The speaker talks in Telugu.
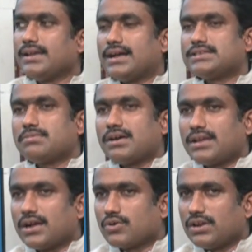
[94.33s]

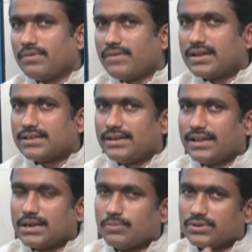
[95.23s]
యాజమాన్య హక్కుల వివాదం
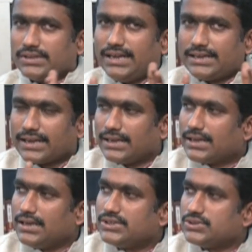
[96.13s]
లేకపోతే ఈ
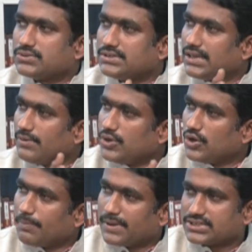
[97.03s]
టెక్నికల్ ఇష్యూస్ని
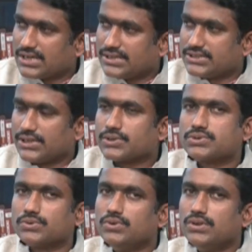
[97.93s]
రెవెన్యూలో పరిష్కారం
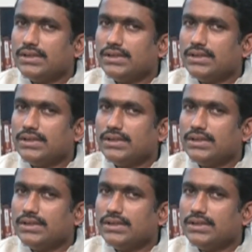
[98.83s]
చేయొచ్చు